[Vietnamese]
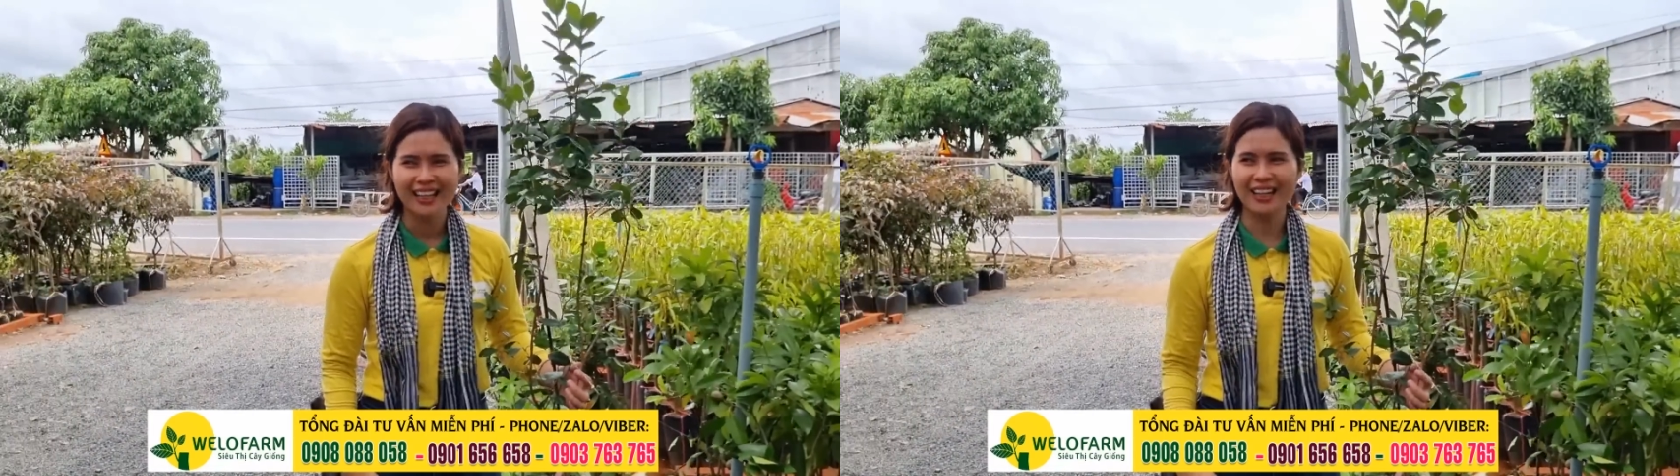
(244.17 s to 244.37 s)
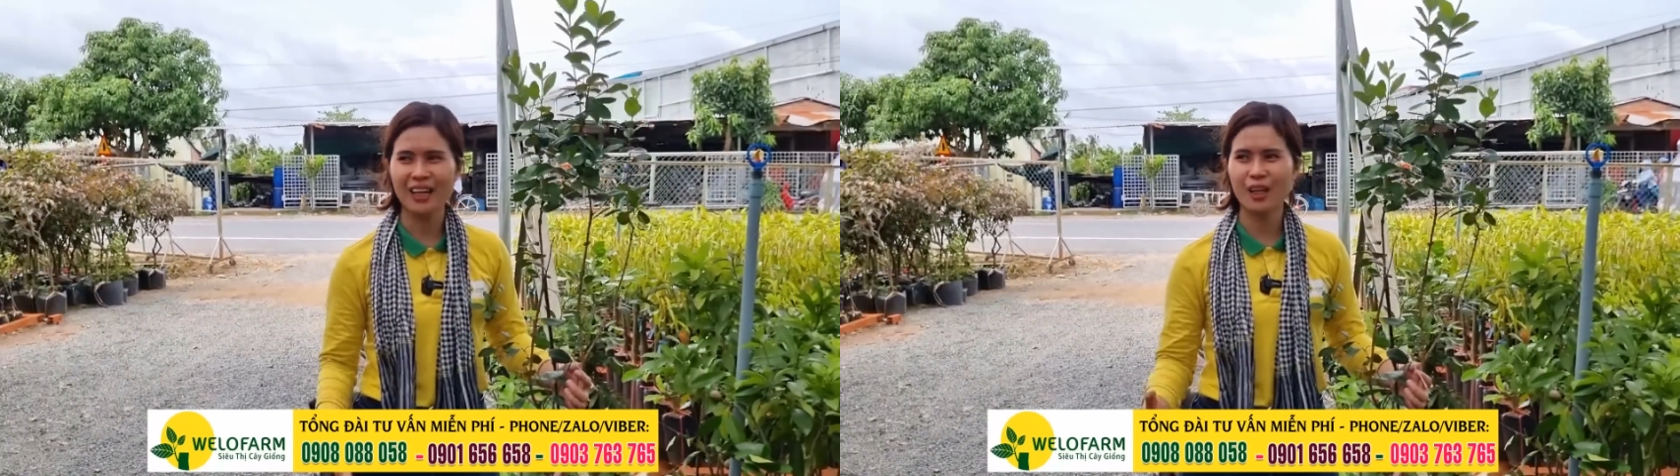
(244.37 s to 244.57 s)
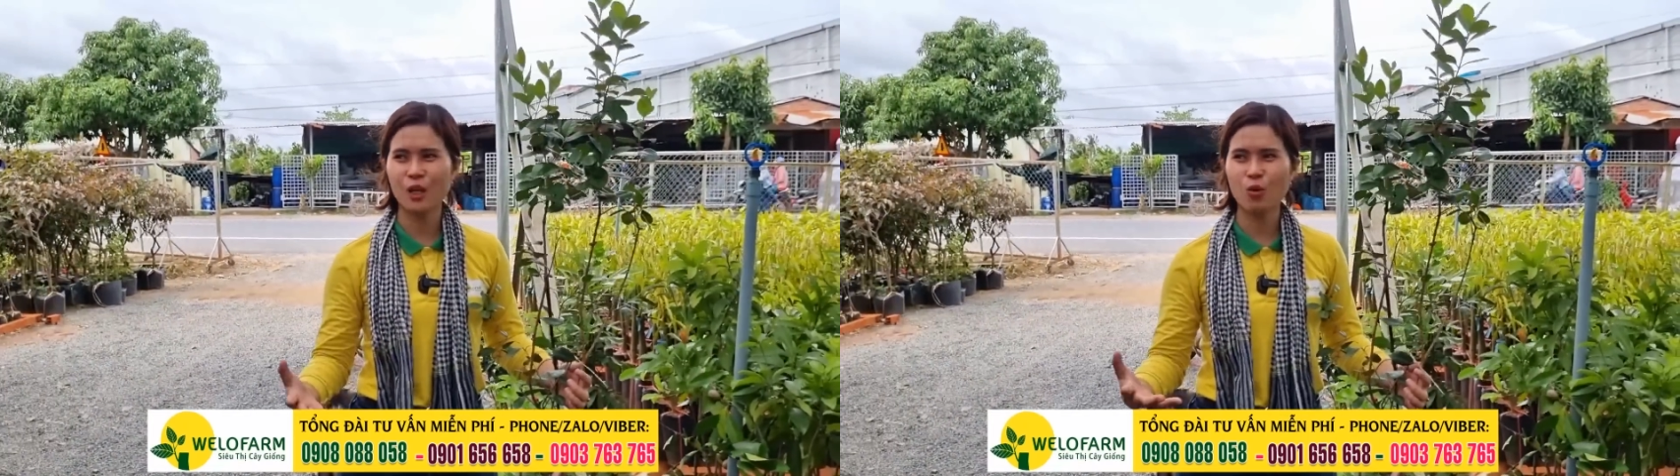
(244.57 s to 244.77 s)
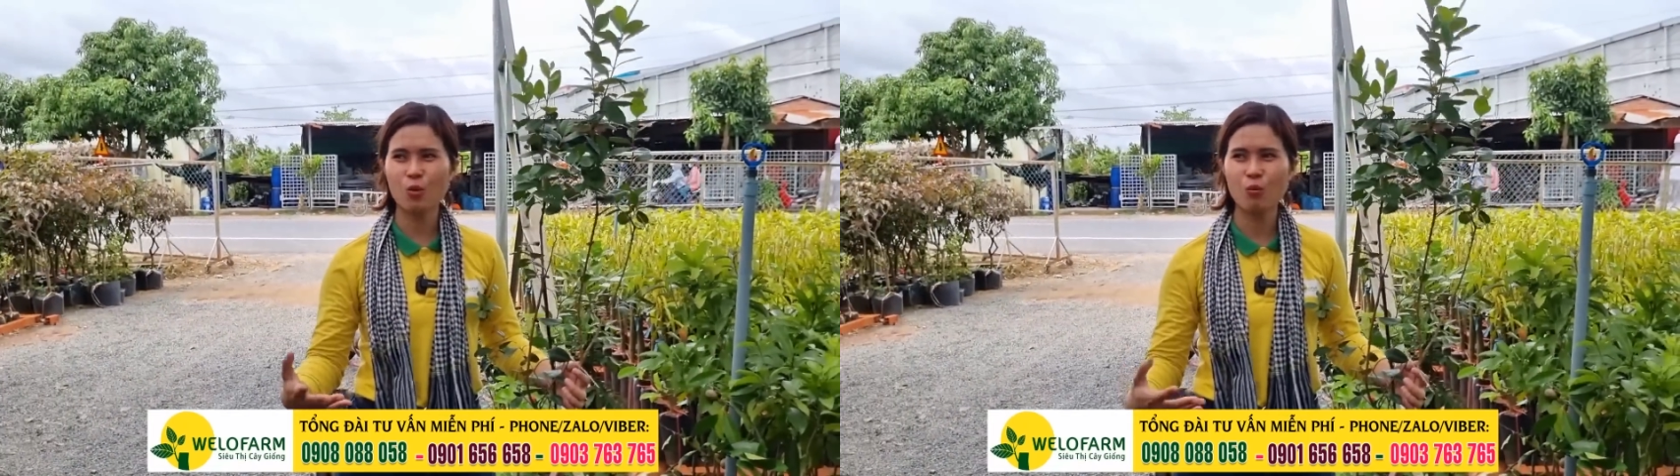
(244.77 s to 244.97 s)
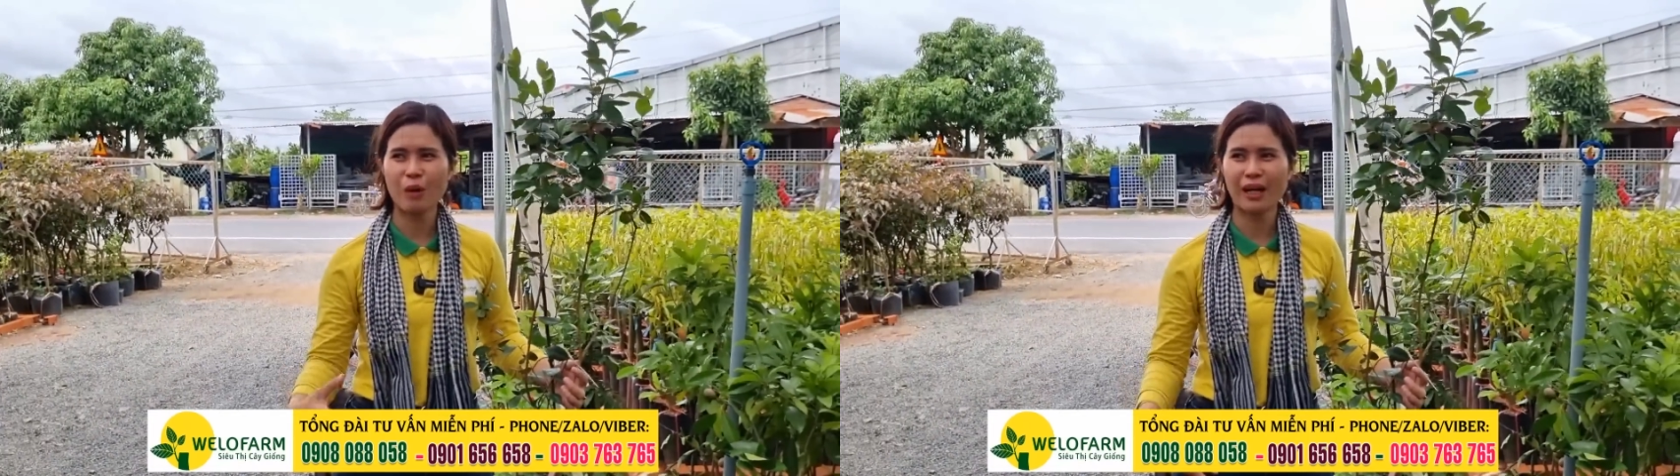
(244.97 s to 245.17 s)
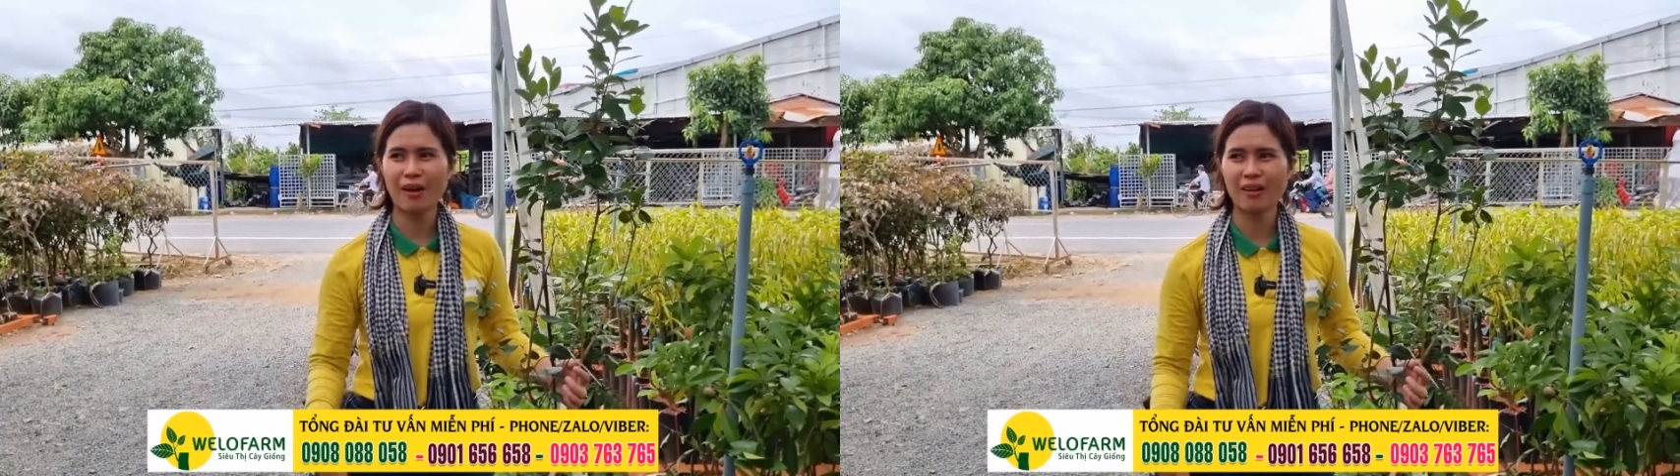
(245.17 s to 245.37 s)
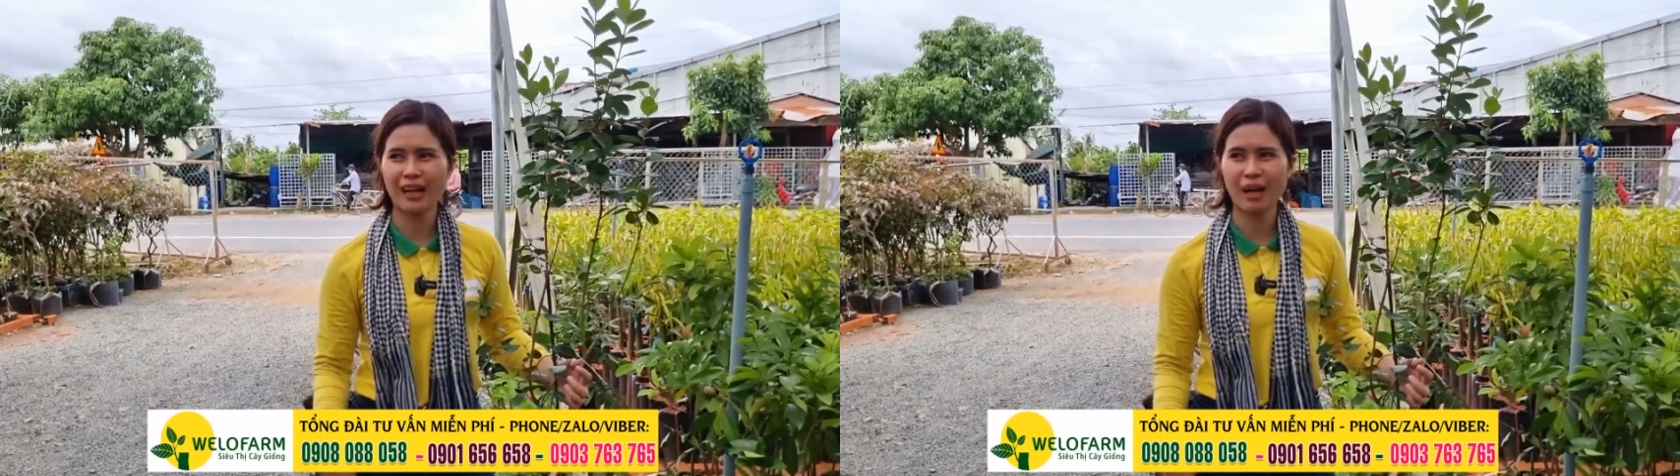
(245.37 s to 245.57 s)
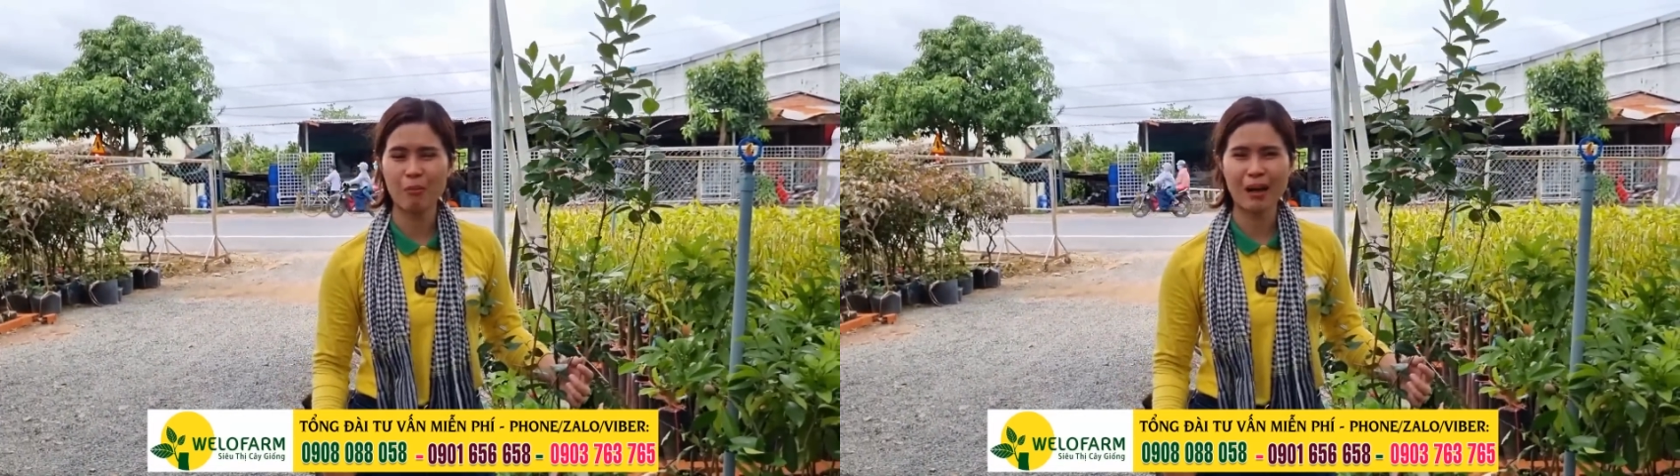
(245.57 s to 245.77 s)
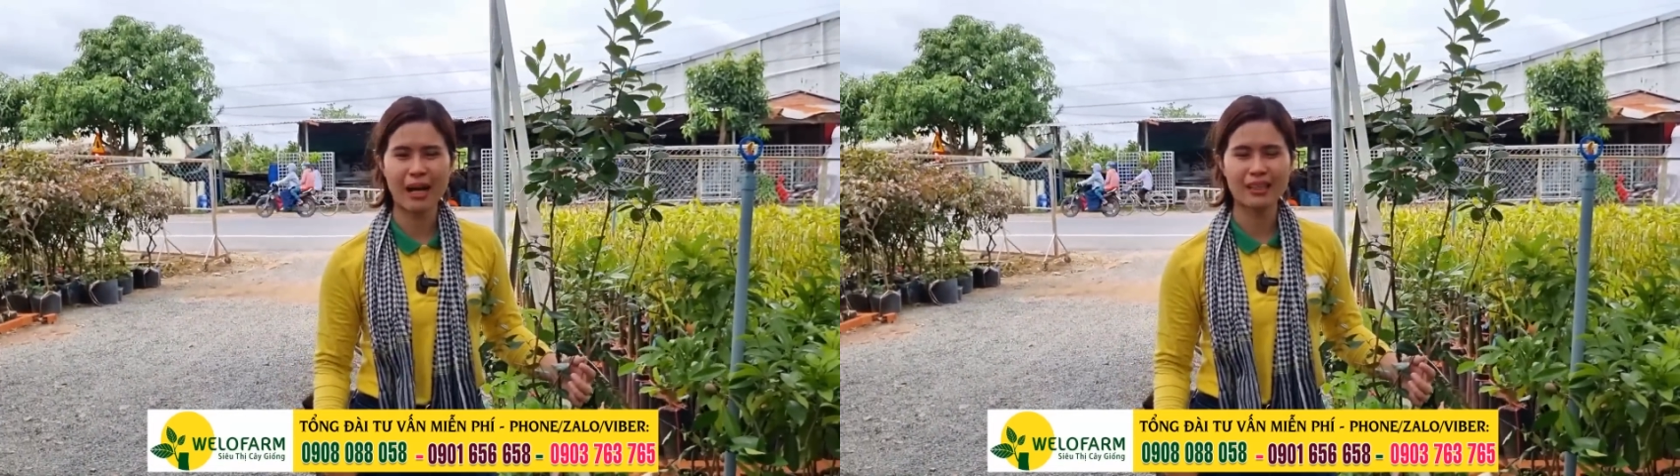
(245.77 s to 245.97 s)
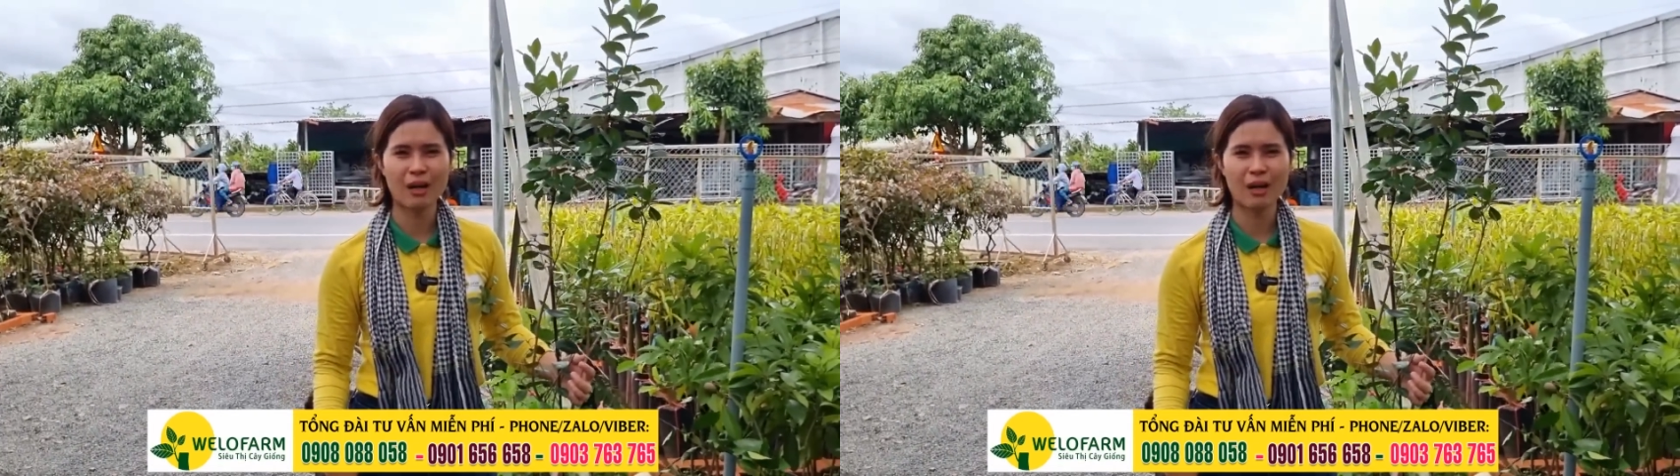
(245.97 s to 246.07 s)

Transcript: nên là nếu bà con nào mà